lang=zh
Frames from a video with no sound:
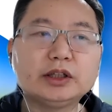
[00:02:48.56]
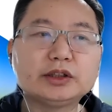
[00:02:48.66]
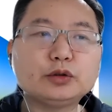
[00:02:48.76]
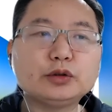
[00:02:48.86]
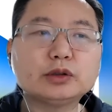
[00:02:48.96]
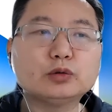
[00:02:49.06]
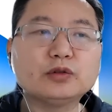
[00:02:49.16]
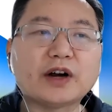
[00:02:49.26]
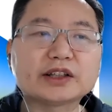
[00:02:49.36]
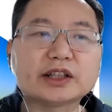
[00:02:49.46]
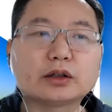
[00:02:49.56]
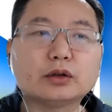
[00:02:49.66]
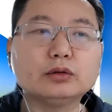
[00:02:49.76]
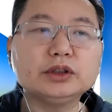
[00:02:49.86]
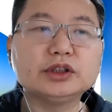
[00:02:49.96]
巨人无法在
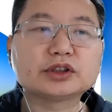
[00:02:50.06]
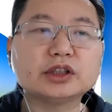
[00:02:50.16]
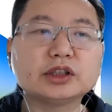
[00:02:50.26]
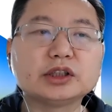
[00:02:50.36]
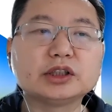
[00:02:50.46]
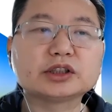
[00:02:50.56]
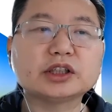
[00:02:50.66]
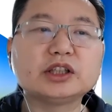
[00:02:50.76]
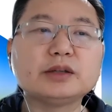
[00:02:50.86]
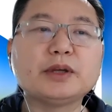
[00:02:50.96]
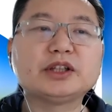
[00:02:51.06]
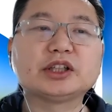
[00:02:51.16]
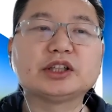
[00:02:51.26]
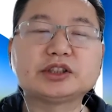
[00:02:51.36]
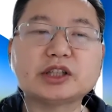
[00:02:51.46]
公义圣洁的上帝面
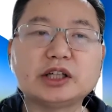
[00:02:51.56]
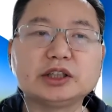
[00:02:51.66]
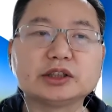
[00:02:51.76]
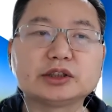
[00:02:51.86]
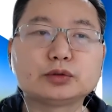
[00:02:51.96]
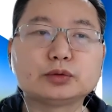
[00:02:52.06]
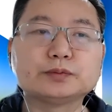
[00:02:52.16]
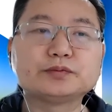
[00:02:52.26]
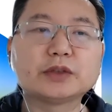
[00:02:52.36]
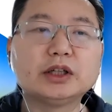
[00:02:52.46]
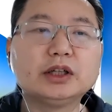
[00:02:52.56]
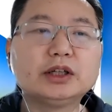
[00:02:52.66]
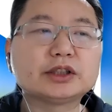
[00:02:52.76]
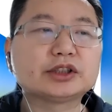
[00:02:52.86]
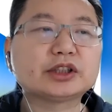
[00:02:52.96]
前站立得住。”
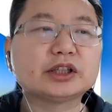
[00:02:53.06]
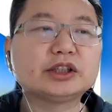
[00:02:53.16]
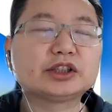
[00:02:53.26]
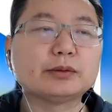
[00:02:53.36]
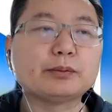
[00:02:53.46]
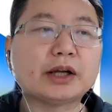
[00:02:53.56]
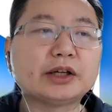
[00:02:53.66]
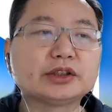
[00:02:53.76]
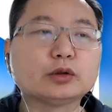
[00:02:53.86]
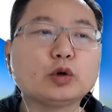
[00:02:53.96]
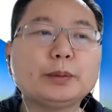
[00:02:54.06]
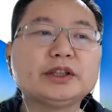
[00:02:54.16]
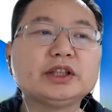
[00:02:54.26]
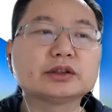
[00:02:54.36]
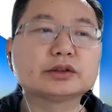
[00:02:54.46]
在上帝审判时会被
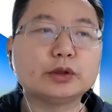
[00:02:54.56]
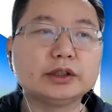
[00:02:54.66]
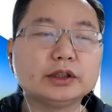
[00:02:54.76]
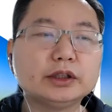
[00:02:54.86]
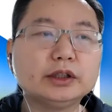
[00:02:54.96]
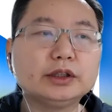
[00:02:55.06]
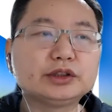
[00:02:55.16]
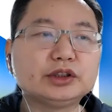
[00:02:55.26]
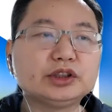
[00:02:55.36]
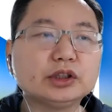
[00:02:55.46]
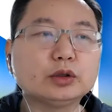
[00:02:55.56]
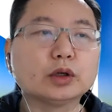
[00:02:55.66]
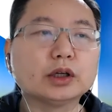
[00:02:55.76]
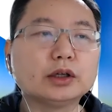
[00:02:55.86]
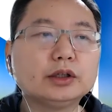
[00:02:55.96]
定罪，其结
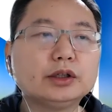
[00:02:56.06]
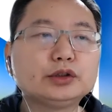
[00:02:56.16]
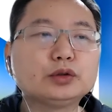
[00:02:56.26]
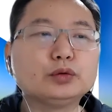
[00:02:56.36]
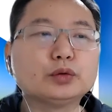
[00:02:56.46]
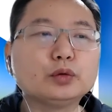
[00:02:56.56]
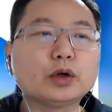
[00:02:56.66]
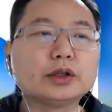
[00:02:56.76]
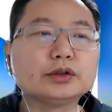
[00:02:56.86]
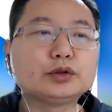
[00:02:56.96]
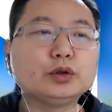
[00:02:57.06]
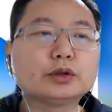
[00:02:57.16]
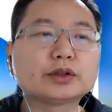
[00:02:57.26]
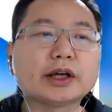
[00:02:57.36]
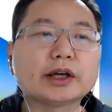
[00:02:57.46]
果就永远拘
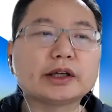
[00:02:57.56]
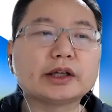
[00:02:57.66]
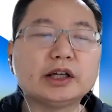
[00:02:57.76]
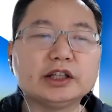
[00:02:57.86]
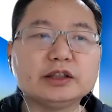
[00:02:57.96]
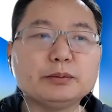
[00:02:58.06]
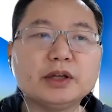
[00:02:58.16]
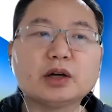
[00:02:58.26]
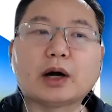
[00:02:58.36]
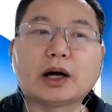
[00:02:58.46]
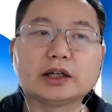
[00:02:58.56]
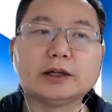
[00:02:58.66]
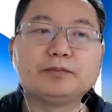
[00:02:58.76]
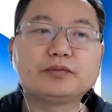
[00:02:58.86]
留在黑暗里灭亡了。